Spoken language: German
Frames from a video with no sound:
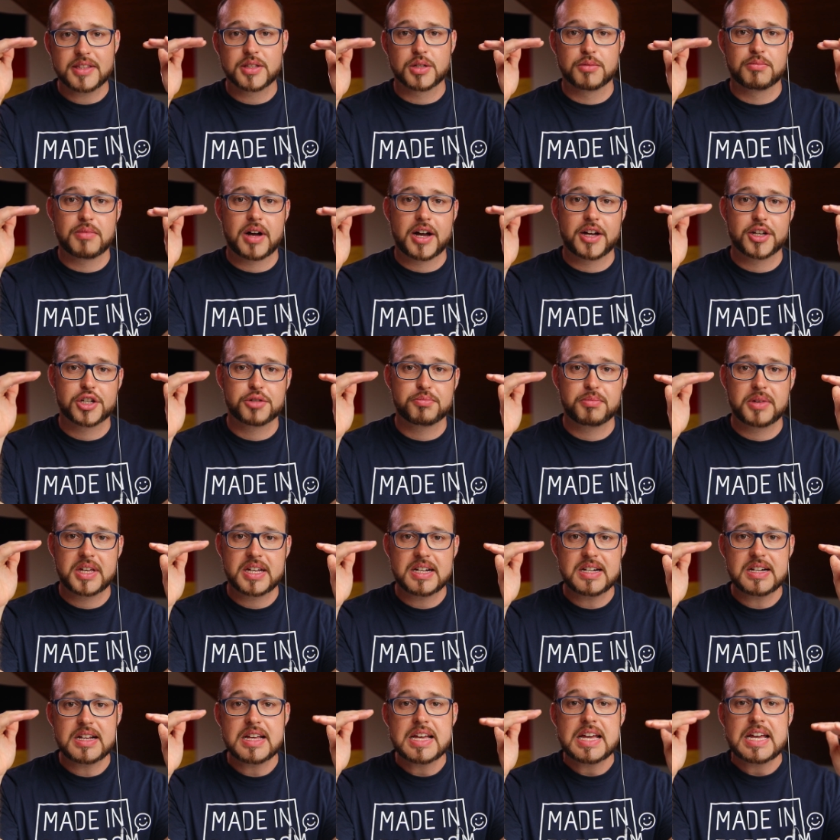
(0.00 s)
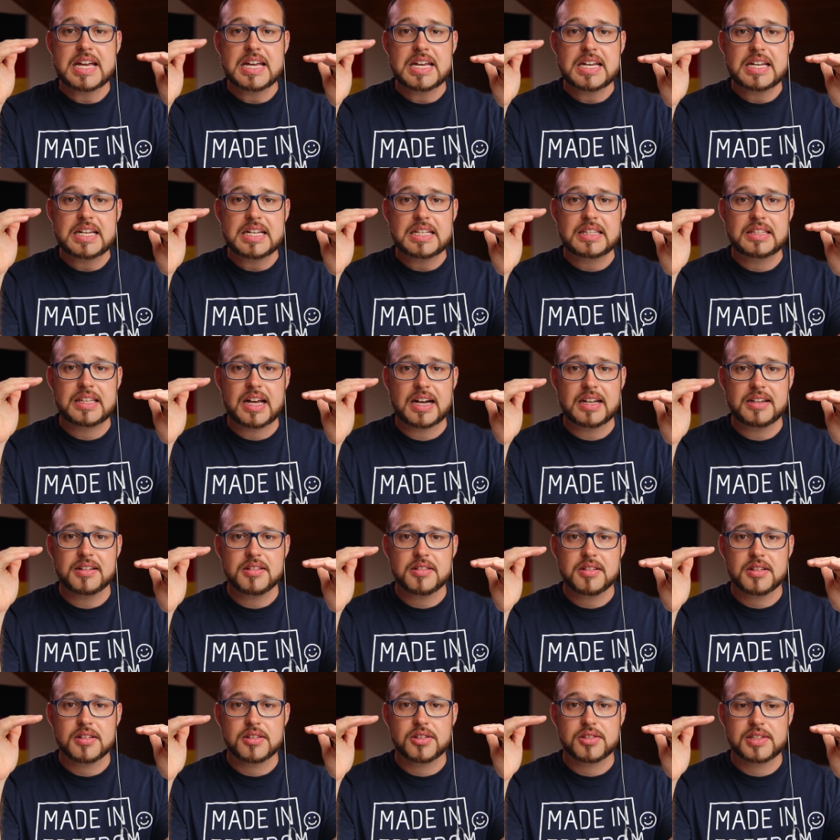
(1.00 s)
zum Beispiel,
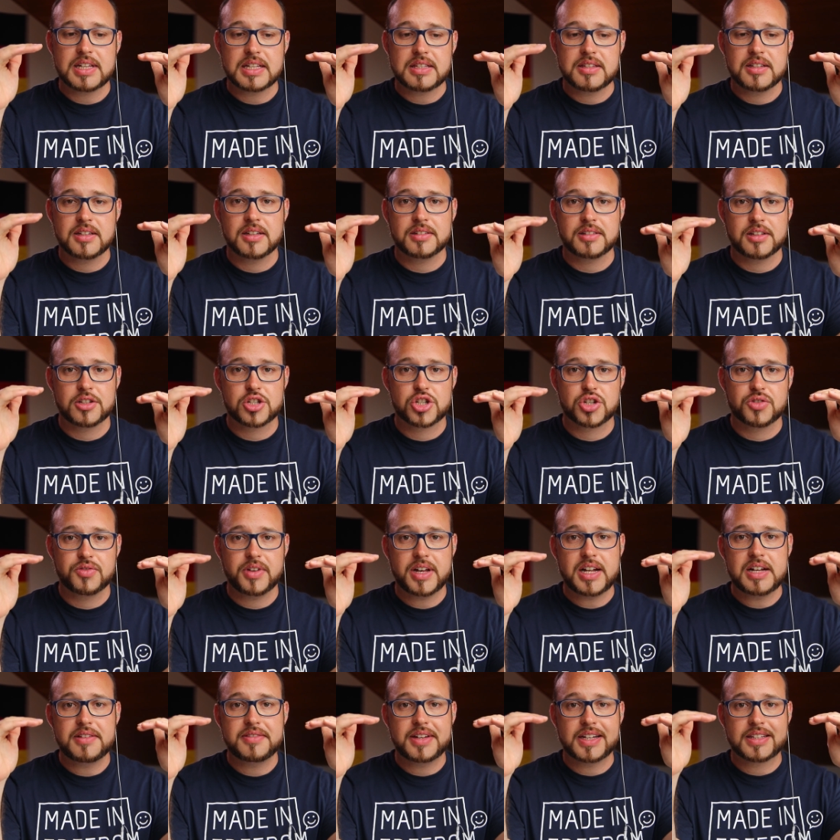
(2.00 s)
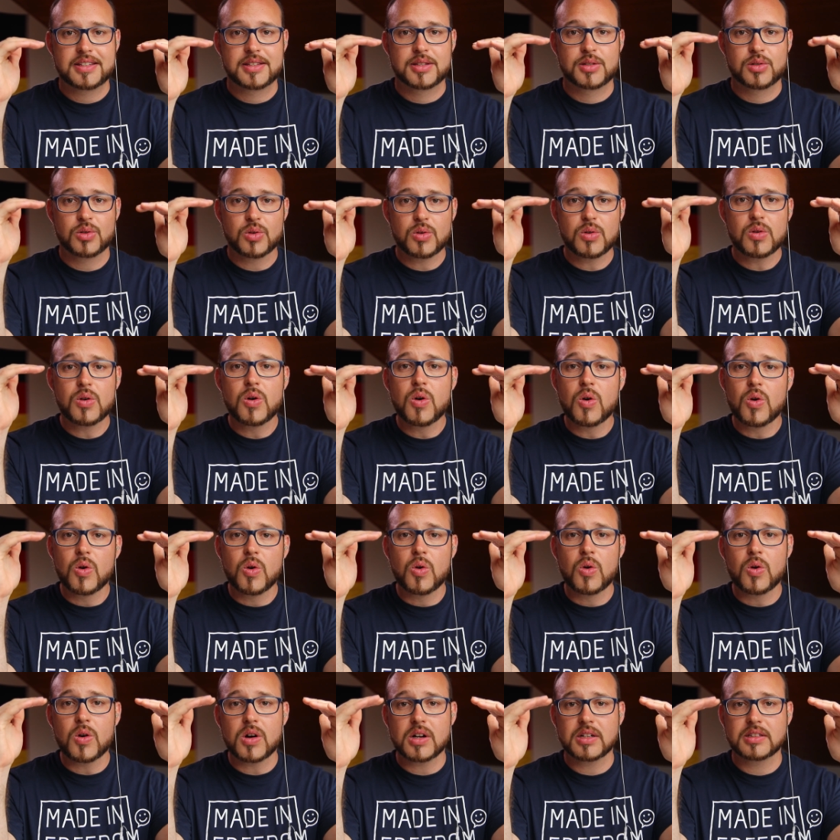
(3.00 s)
dann setze ich hier den Schwellwert so
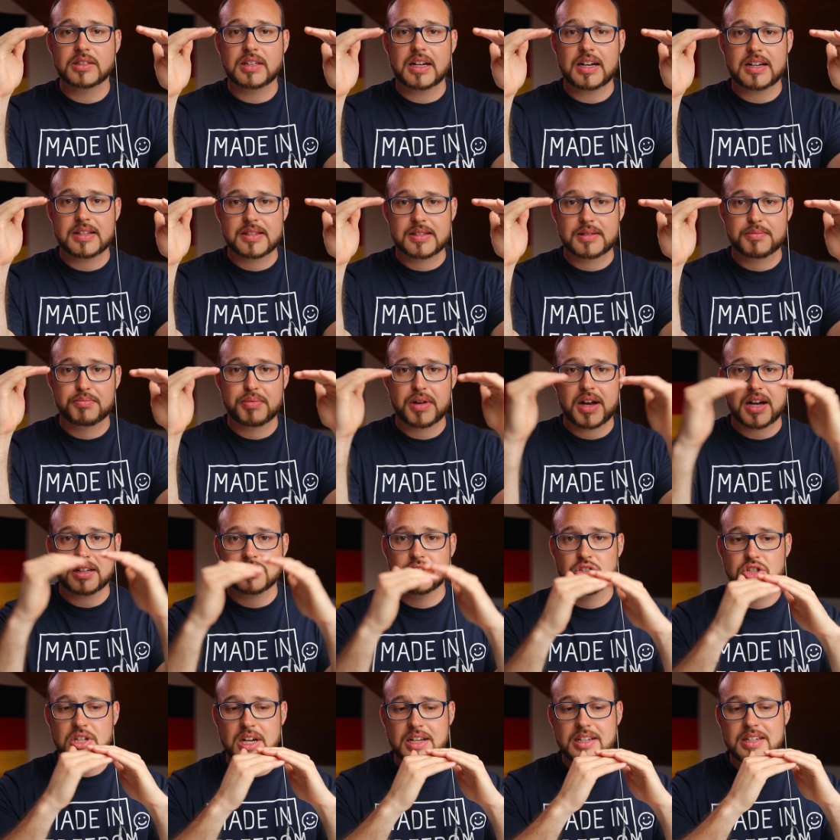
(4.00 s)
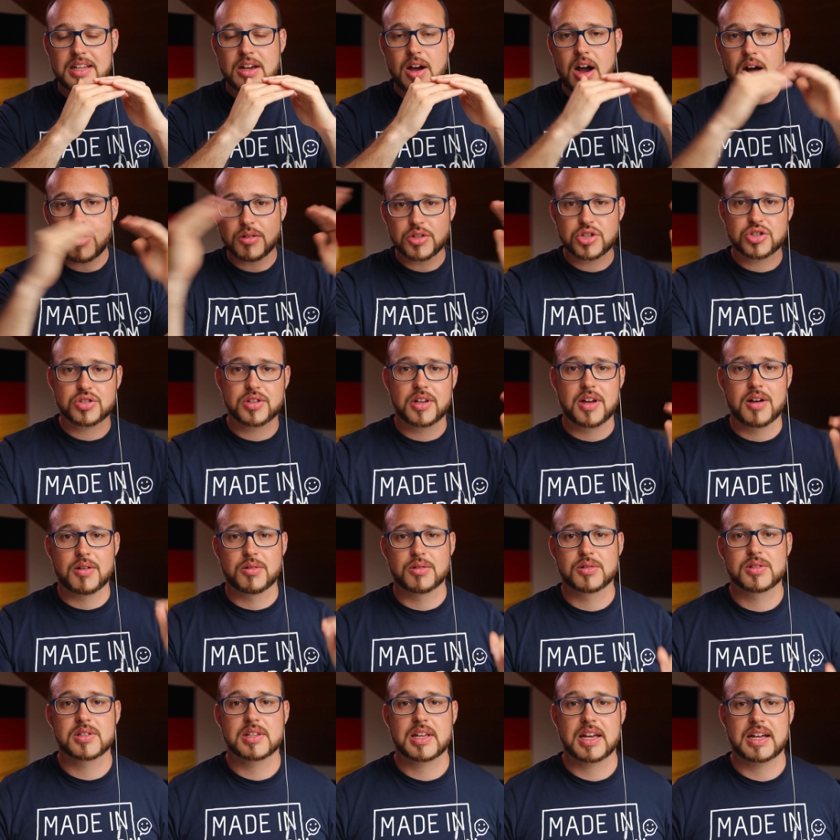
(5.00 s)
hoch, dass praktisch an die
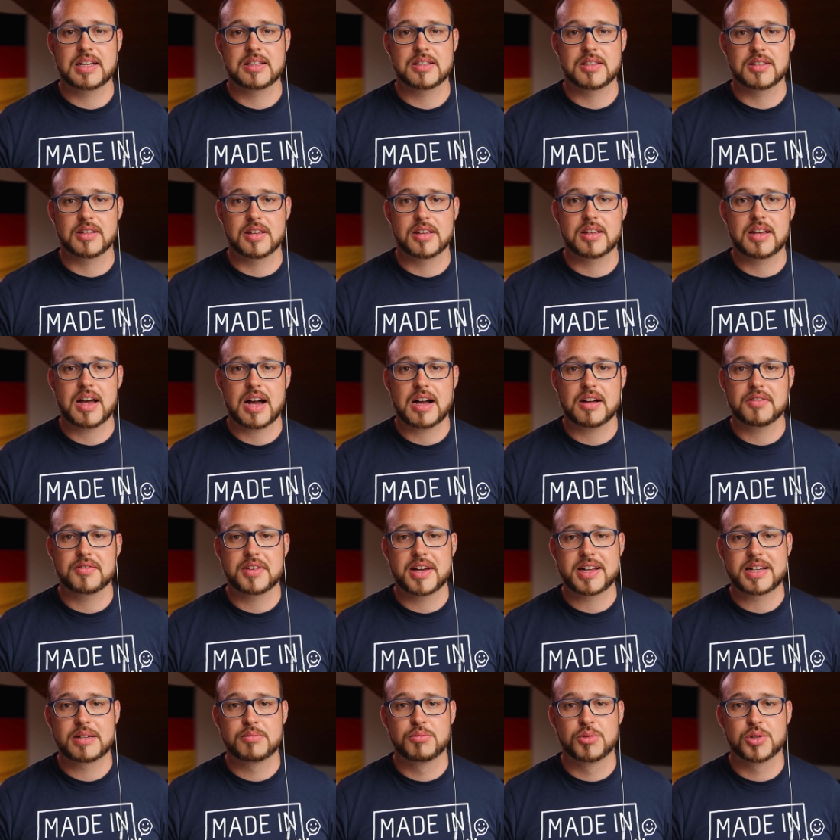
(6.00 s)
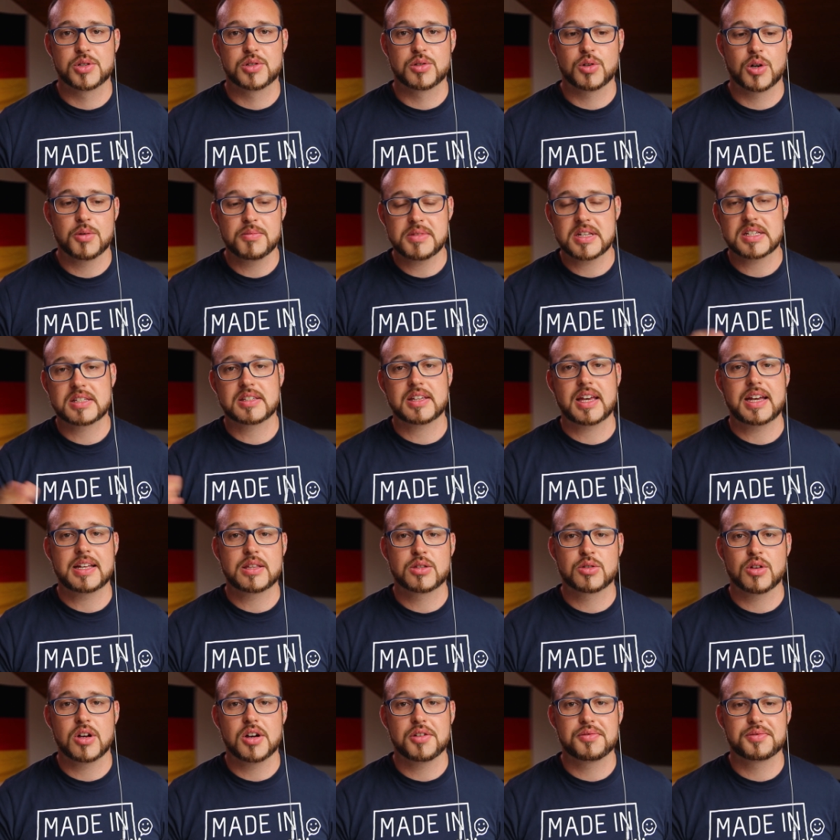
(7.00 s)
Aussteuerungsgrenze gegangen werden müsste, um das Gate
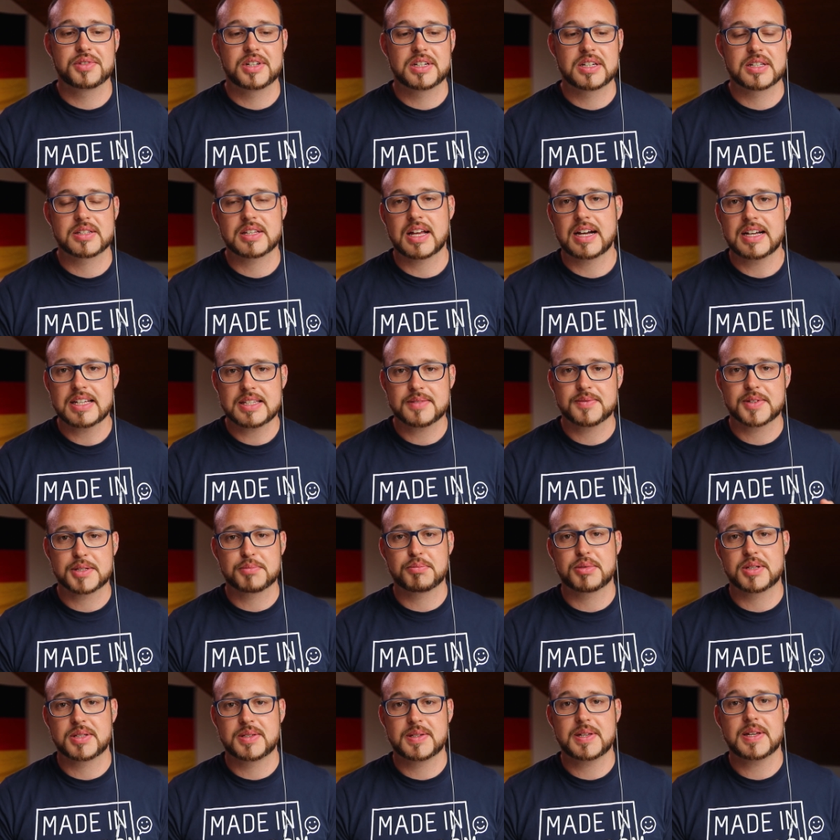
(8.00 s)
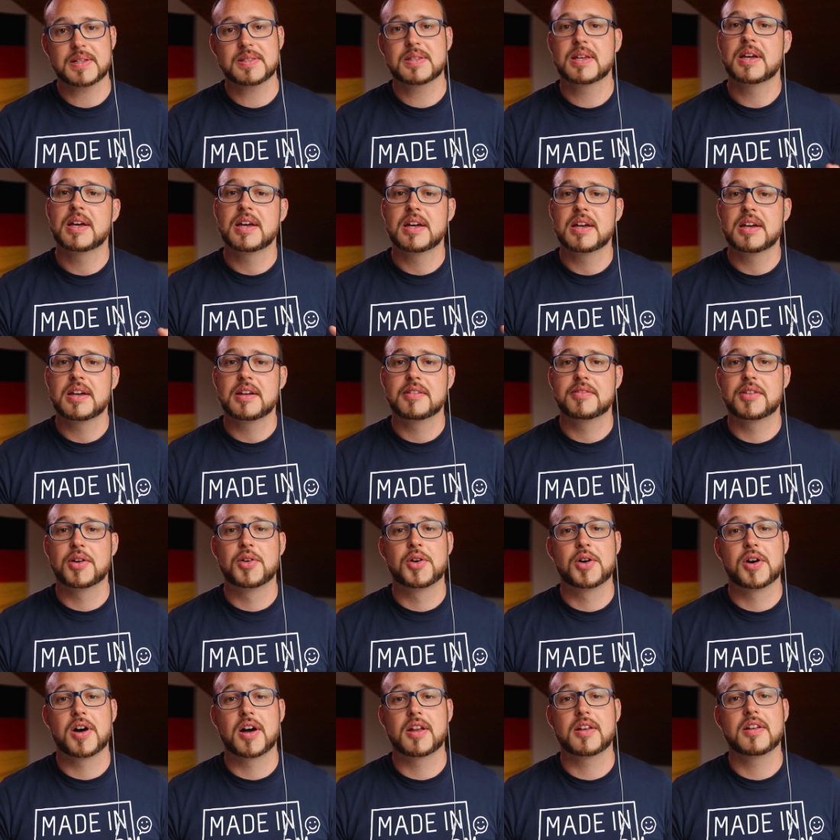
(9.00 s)
zu öffnen. Das heißt, was passiert? Wir
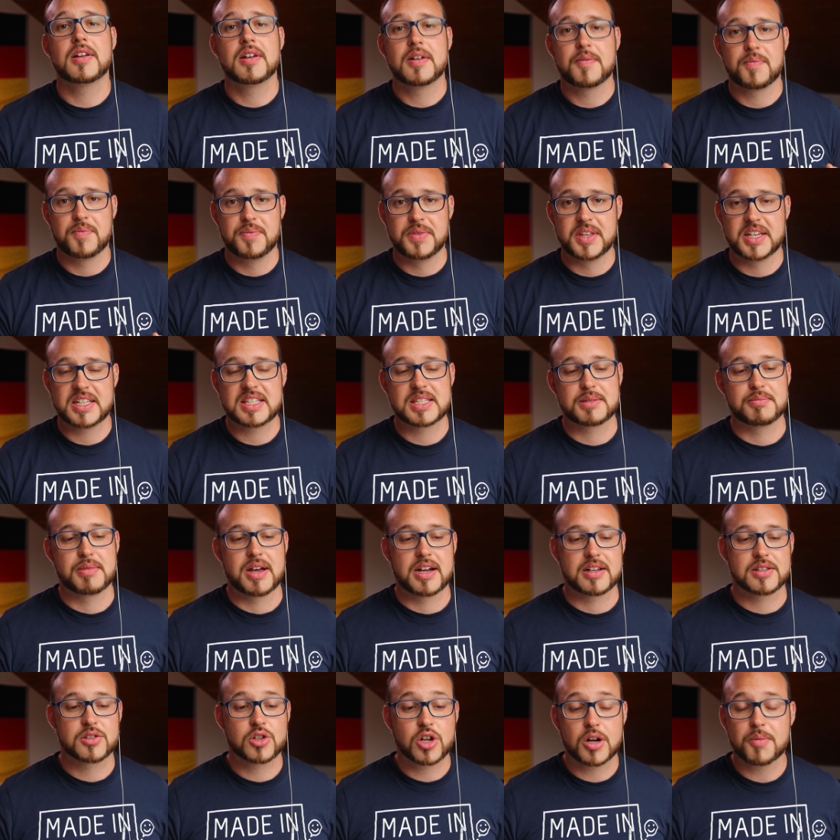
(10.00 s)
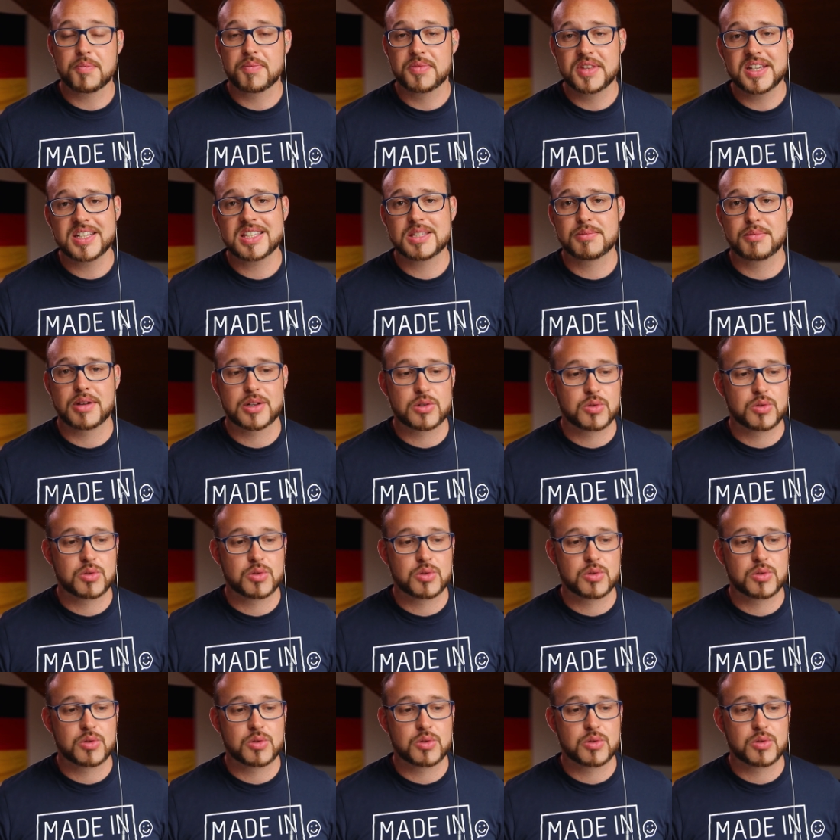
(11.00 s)
hören nichts mehr. Es kommt nichts mehr